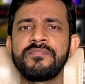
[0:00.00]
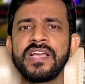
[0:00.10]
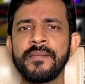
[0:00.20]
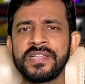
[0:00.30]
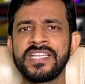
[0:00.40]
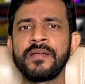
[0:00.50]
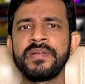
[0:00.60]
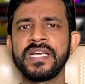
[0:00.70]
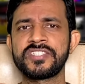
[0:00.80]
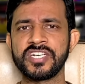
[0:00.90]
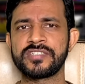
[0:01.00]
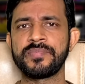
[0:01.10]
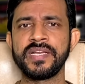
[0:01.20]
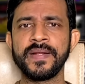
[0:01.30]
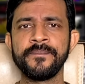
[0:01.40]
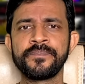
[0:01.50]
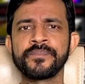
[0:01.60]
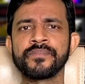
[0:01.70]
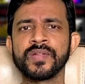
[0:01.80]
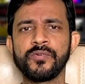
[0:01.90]
भी है मंदिर भी है चर्च भी है
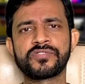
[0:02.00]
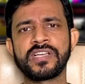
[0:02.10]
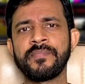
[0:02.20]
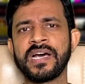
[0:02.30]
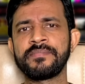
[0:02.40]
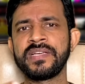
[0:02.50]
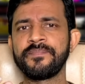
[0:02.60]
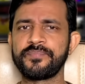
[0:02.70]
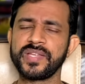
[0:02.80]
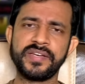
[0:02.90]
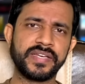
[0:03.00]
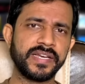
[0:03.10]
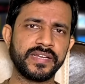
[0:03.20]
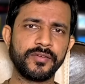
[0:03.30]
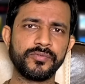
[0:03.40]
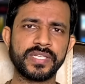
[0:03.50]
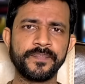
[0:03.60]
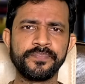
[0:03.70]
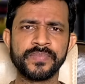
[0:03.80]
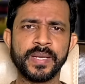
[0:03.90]
उसके बाद भी इरिटेट नहीं होते
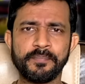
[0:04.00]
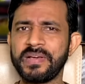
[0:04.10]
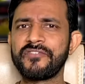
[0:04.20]
फिर